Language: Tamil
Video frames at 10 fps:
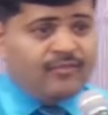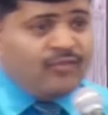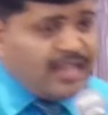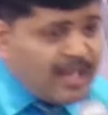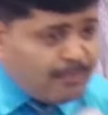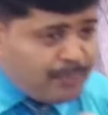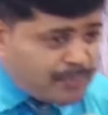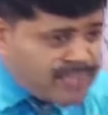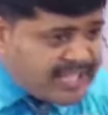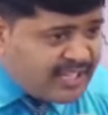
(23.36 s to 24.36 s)

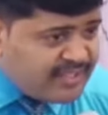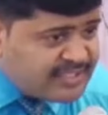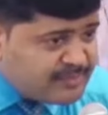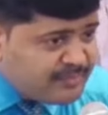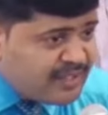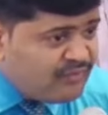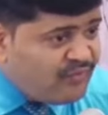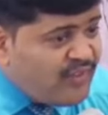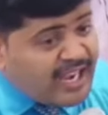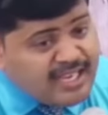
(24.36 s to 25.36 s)
விண்ணப்பம் செய்வதும்
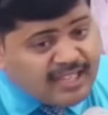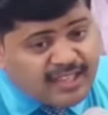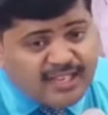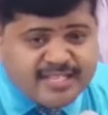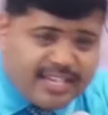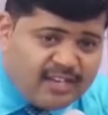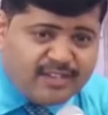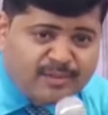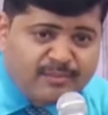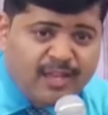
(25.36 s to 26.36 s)
வேண்டுதல்
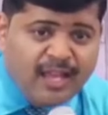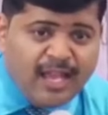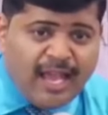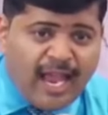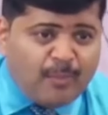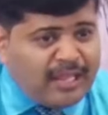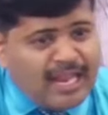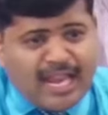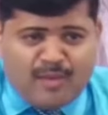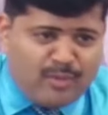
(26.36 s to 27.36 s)
செய்வதும்
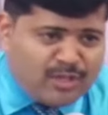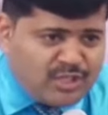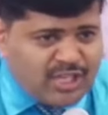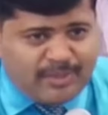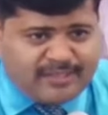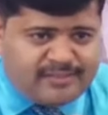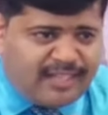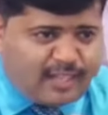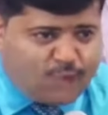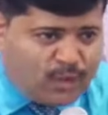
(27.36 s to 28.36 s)
அப்படிலாம் நம்ம
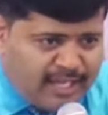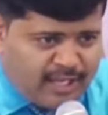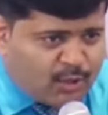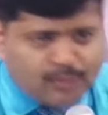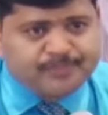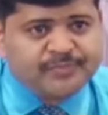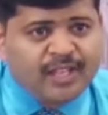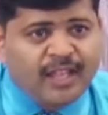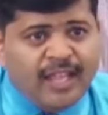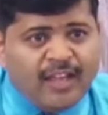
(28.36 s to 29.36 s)
ஜபத்தில் சொல்லிக்கிறோம்
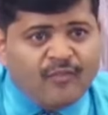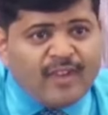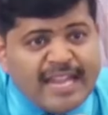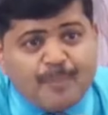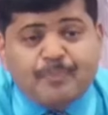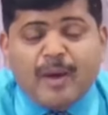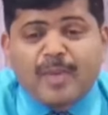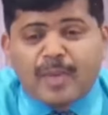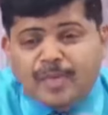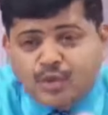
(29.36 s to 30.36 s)

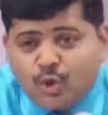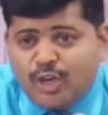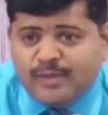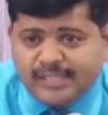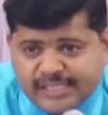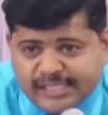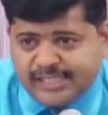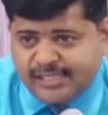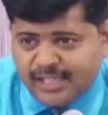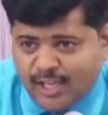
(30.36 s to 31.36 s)
விண்ணப்பம் என்று சொல்லுவது
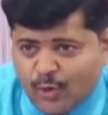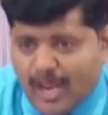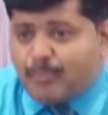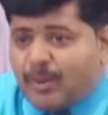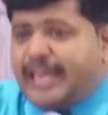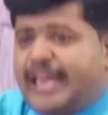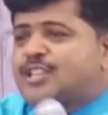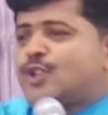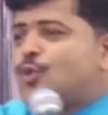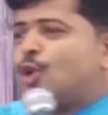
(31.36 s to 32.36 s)
ஒரு
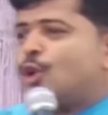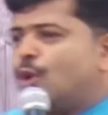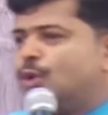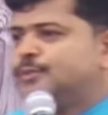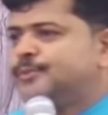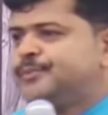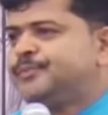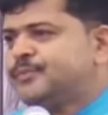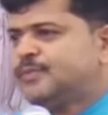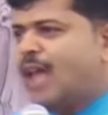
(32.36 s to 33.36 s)
அப்ளிகேஷன் கொடுக்குறோம்
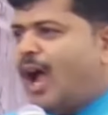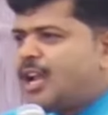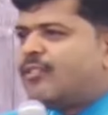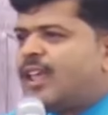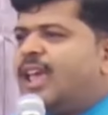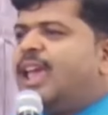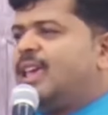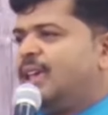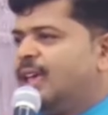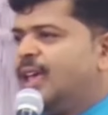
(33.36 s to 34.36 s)
ஆண்டவரே
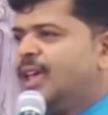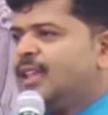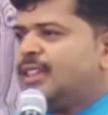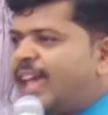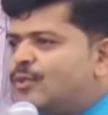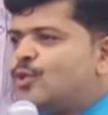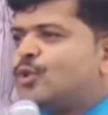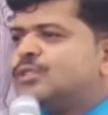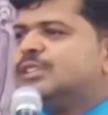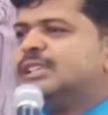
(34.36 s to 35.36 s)
தயவு
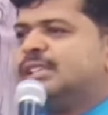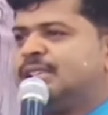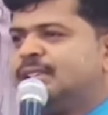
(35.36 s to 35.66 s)
கூர்ந்து